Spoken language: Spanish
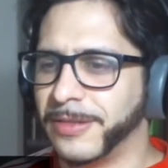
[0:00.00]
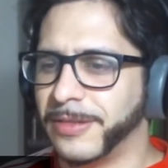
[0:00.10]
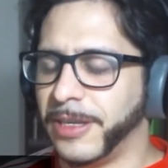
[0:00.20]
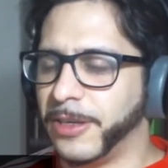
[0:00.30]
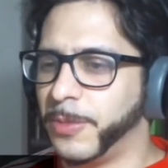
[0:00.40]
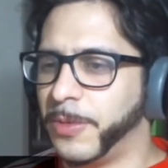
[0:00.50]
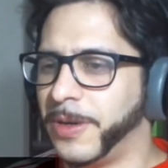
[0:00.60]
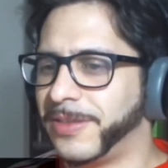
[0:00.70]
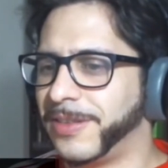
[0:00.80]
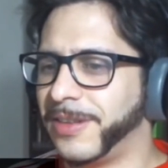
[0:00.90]
¿Y cómo
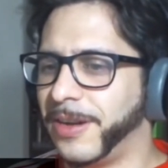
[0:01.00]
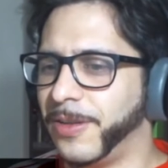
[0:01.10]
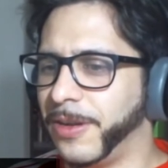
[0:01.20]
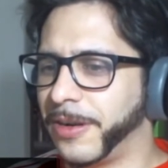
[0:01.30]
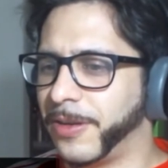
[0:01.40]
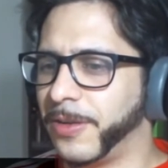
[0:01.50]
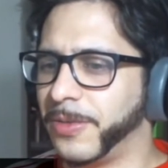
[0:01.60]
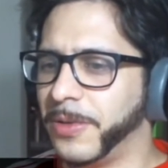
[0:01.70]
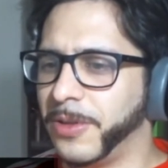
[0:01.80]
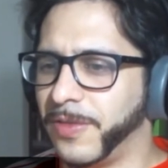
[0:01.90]
vas a hacer lo del
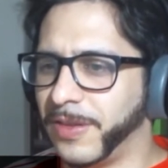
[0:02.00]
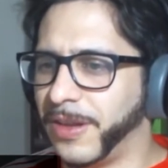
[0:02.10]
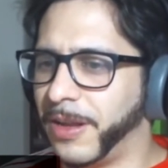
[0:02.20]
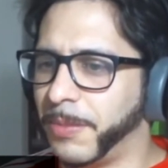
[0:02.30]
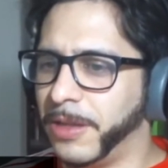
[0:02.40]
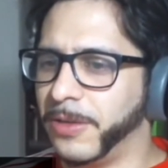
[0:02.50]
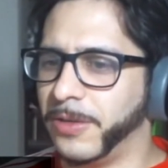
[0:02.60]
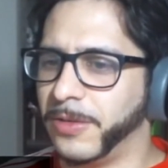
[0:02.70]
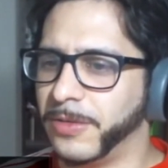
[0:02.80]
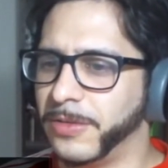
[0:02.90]
reconocimiento facial,
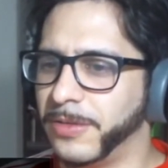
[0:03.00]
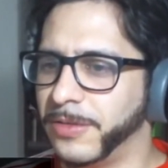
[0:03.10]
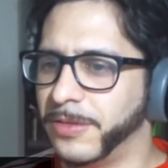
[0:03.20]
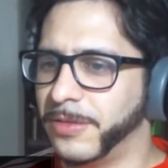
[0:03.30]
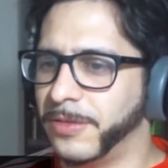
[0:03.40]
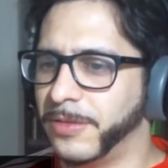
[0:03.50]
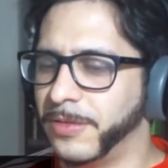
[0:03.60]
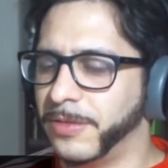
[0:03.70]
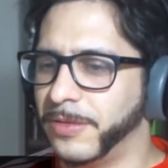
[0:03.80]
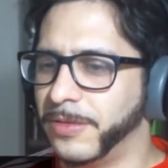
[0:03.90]
mando?
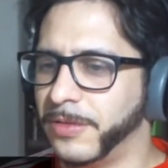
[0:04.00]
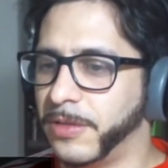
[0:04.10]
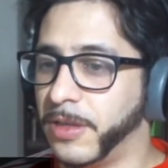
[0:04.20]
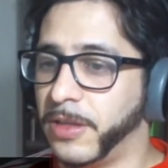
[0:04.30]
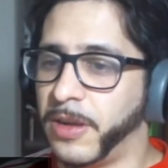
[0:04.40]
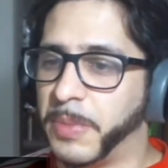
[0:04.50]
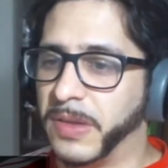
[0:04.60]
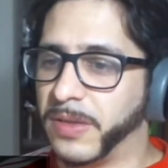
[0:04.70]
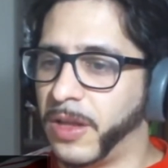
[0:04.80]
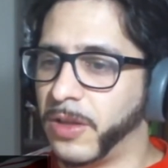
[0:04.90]
¿Qué tendrá
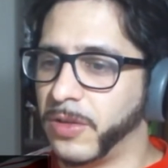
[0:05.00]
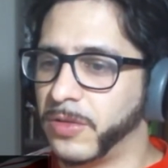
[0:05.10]
pensado?